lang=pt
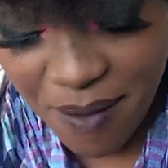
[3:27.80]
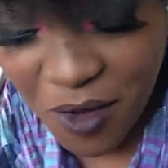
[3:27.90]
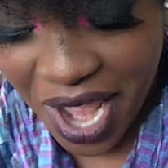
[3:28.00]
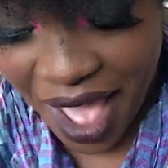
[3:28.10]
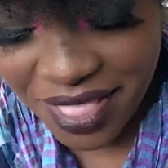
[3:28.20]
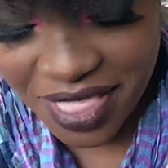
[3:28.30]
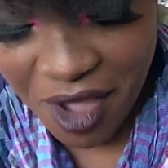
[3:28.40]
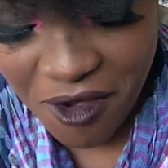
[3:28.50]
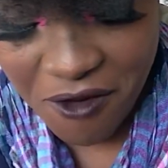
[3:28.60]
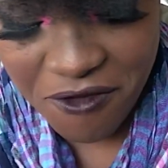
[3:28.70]
meu
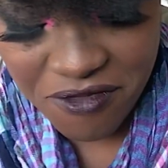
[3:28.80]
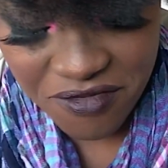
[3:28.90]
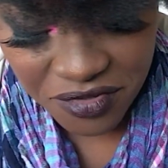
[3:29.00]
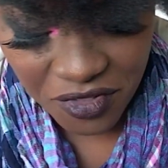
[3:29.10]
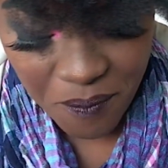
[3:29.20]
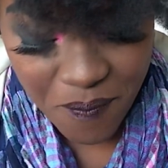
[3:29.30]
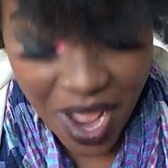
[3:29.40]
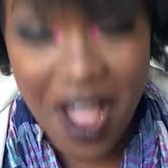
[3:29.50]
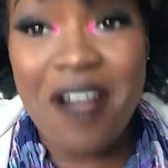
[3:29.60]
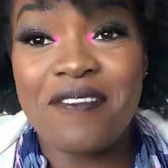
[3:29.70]
cartão do
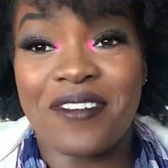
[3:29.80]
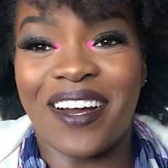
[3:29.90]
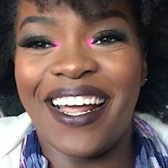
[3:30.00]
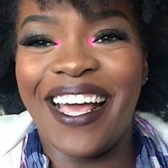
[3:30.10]
banco,